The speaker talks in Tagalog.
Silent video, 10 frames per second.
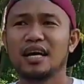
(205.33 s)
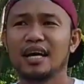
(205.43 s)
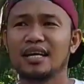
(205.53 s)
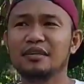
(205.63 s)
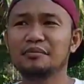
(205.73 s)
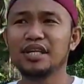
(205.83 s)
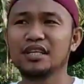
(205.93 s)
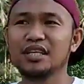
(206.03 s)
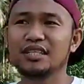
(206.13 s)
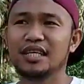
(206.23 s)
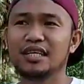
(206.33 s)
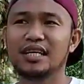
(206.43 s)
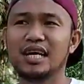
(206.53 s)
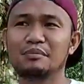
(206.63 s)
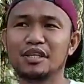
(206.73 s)
Ang inbreeding na
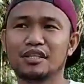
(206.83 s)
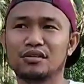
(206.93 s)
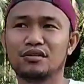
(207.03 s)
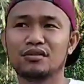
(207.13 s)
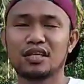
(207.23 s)
ginagamit ko,